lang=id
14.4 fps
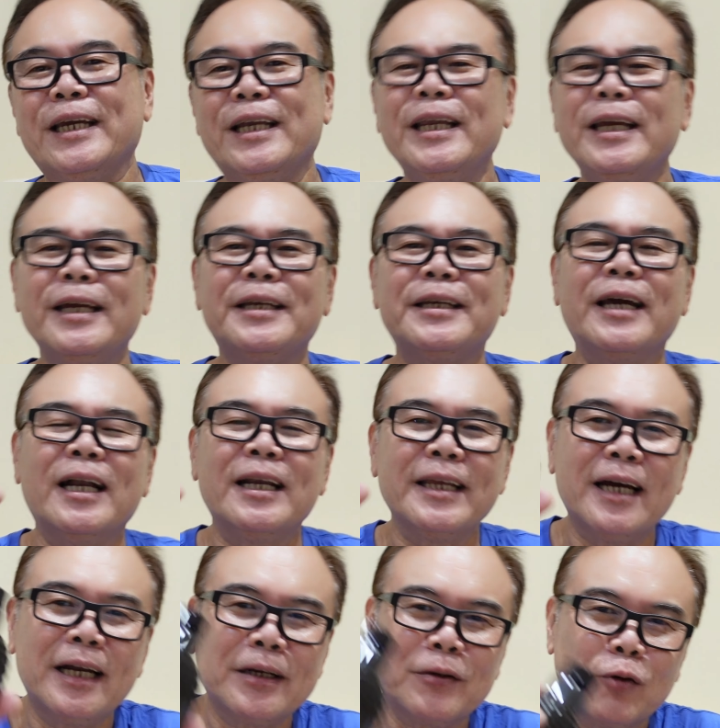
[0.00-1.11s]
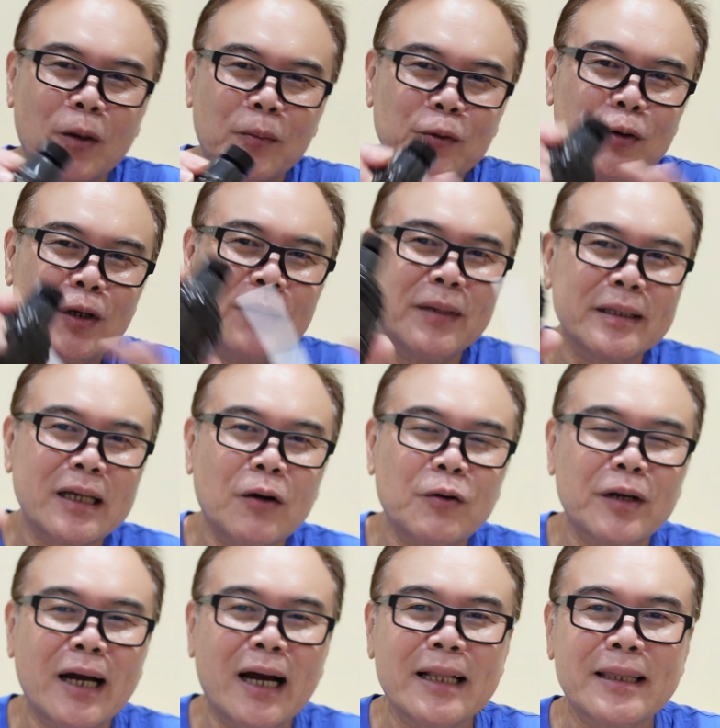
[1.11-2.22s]
Ini idealnya 25 tahun
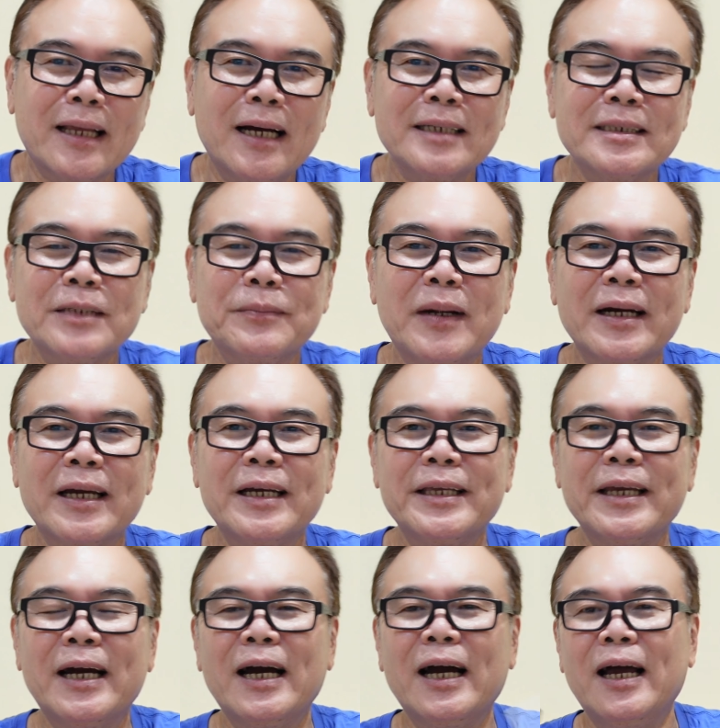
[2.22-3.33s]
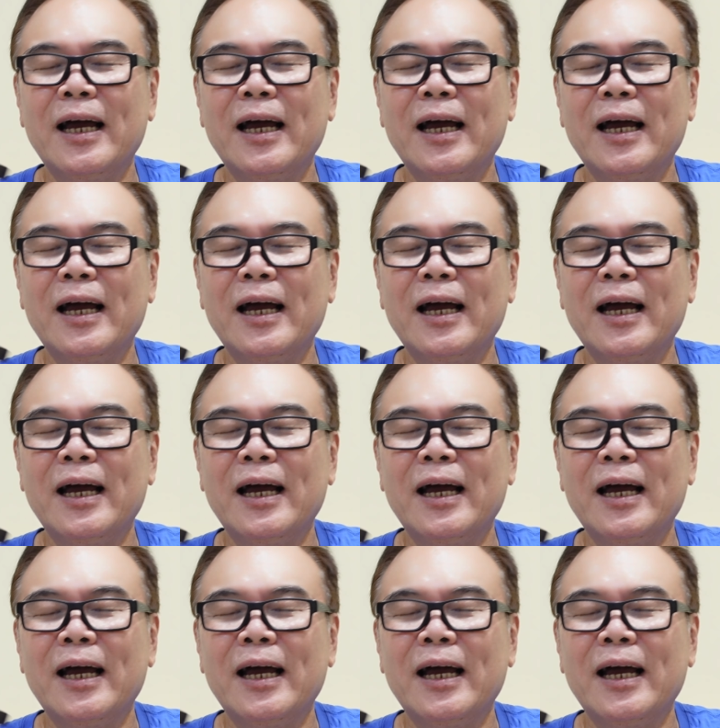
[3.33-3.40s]
ke atas dipakainya